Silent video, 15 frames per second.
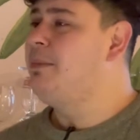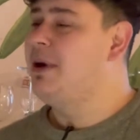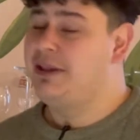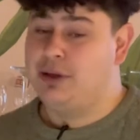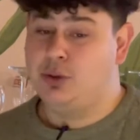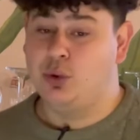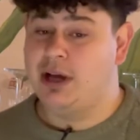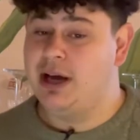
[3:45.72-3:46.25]

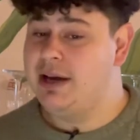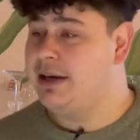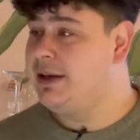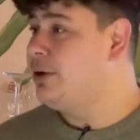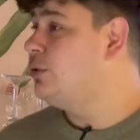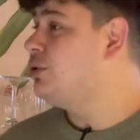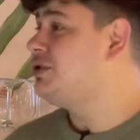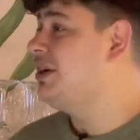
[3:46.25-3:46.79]
particulares
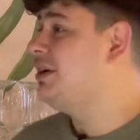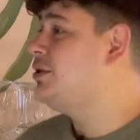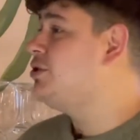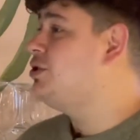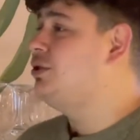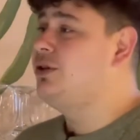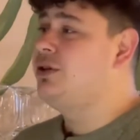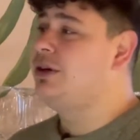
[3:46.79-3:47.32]
que usan los
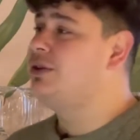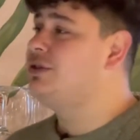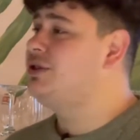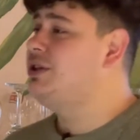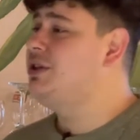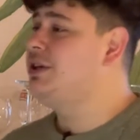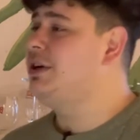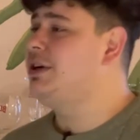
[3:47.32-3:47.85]
chicos de
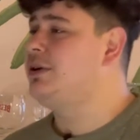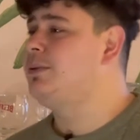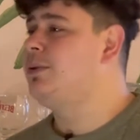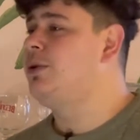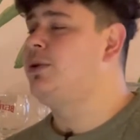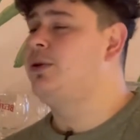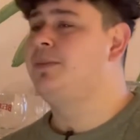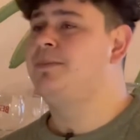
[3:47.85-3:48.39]
cocina,
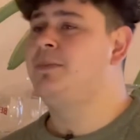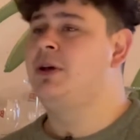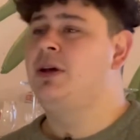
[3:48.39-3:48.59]
como